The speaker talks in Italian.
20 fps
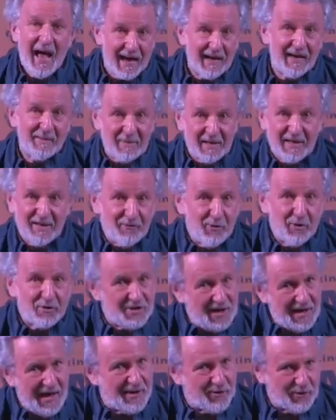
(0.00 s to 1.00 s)
anche perché
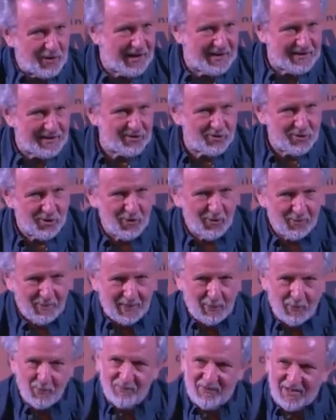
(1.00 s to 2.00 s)
forse l'hanno letta solo
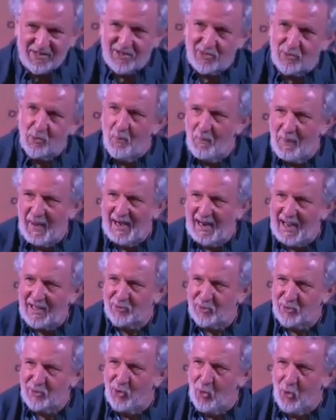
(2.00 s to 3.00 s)
per, facendo un
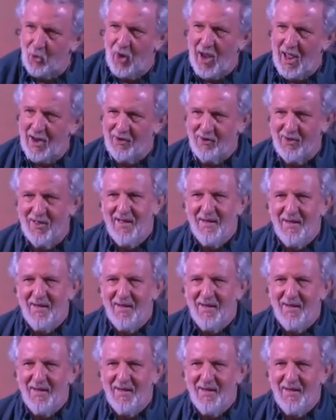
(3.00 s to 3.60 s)
peccato di gola, no?